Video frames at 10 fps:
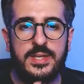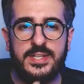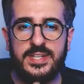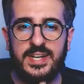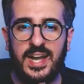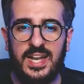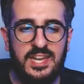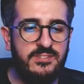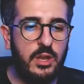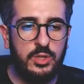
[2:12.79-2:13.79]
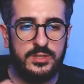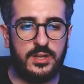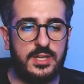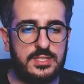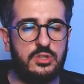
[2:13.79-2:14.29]
Uh, a livello
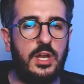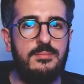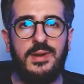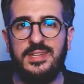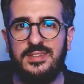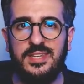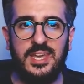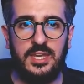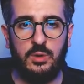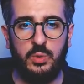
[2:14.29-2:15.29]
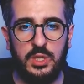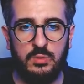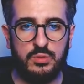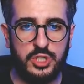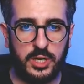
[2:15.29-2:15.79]
internazionale mantiene quindi
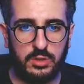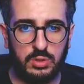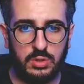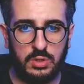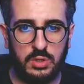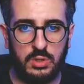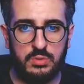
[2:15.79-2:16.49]
un certo,